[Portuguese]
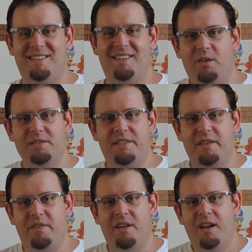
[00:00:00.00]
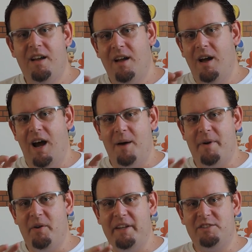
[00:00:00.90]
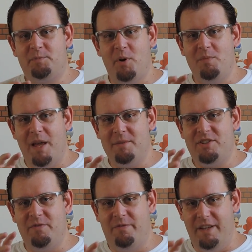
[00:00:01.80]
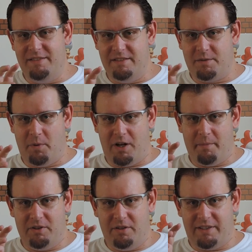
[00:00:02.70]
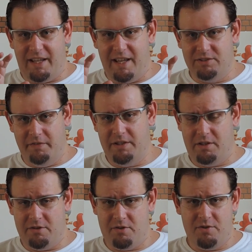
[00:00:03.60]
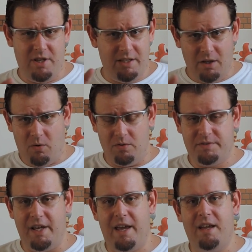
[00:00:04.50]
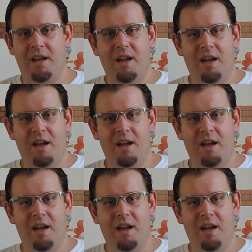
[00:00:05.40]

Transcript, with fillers: Inclusive, a maioria dos problemas difíceis que o programador tem que resolver durante o dia e não consegue,